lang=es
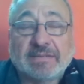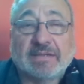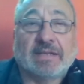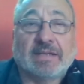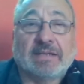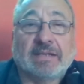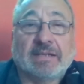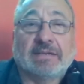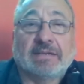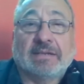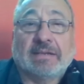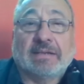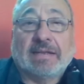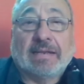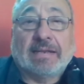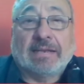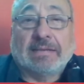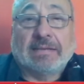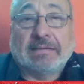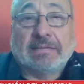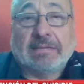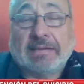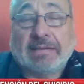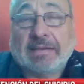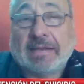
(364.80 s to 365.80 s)
en
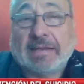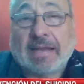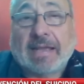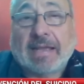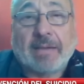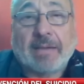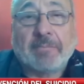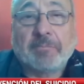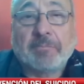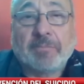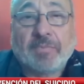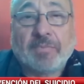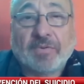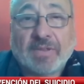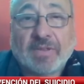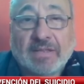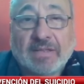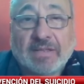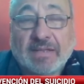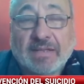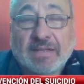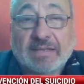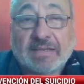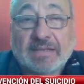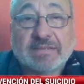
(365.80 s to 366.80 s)
el, campo de,
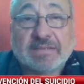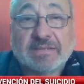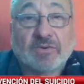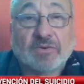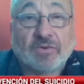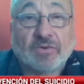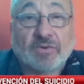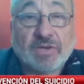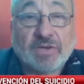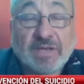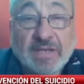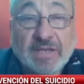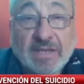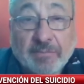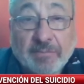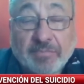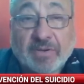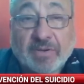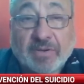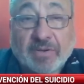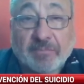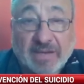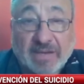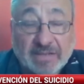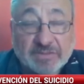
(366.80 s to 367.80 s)
la psicología,
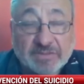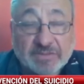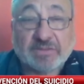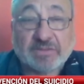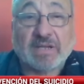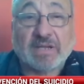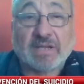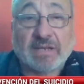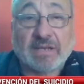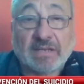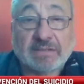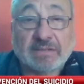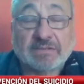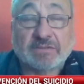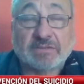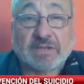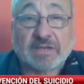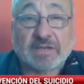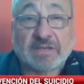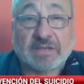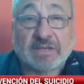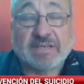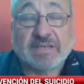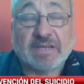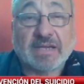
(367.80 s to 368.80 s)
porque para eso están las
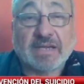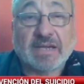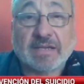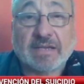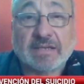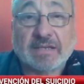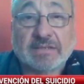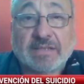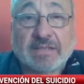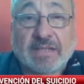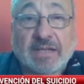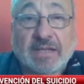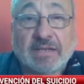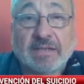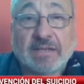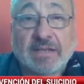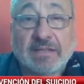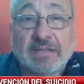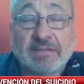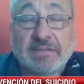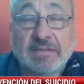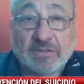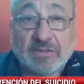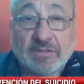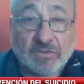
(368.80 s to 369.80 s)
otras chicas que
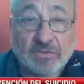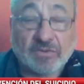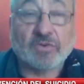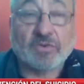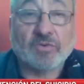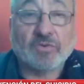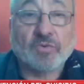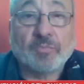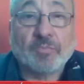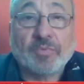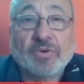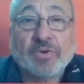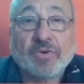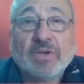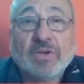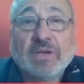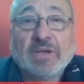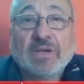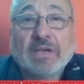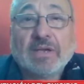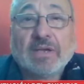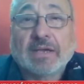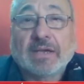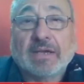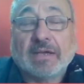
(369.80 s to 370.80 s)
están dentro del grupo,
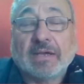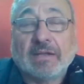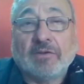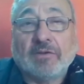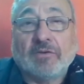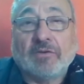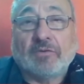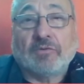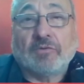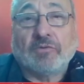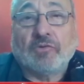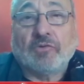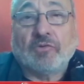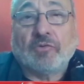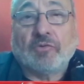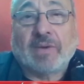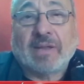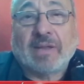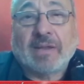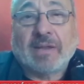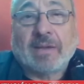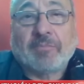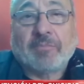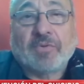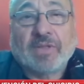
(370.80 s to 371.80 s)
que lo,
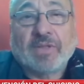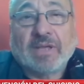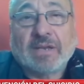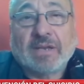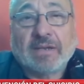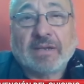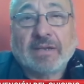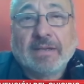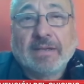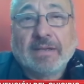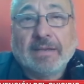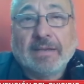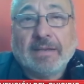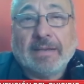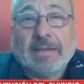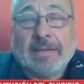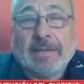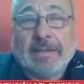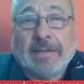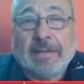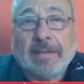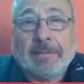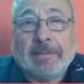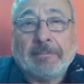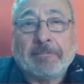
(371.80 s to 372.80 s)
van a poder
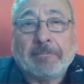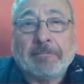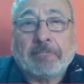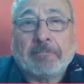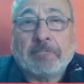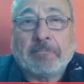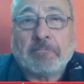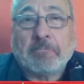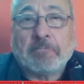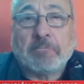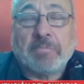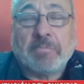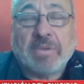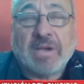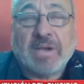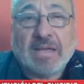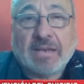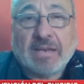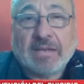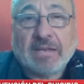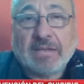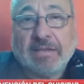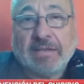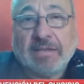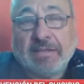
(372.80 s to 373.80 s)
em,
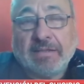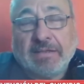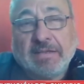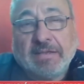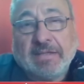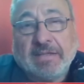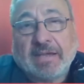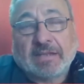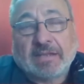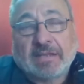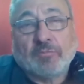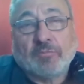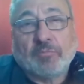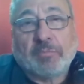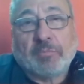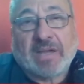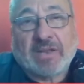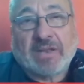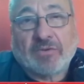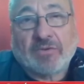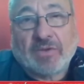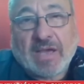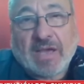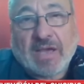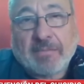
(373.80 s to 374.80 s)
ver y, darte un
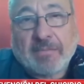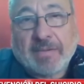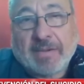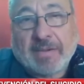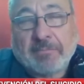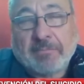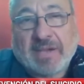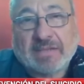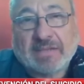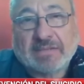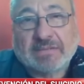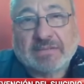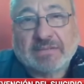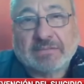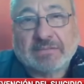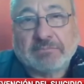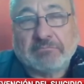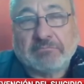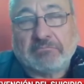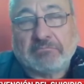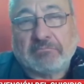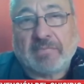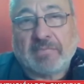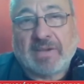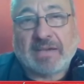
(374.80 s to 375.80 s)
panorama más,
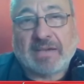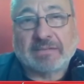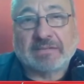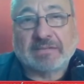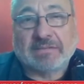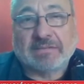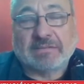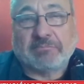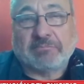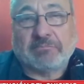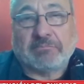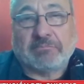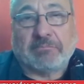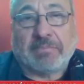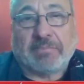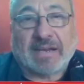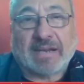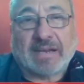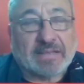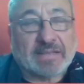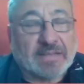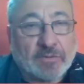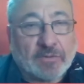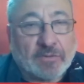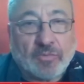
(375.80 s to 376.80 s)
más
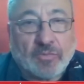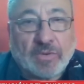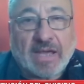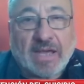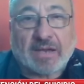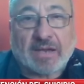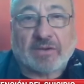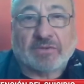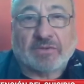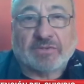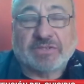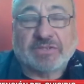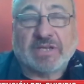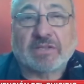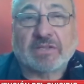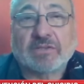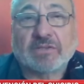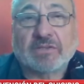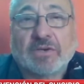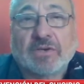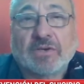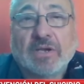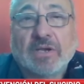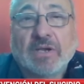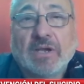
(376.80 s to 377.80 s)
particular, ¿no es
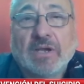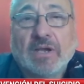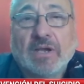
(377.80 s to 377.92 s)
cierto?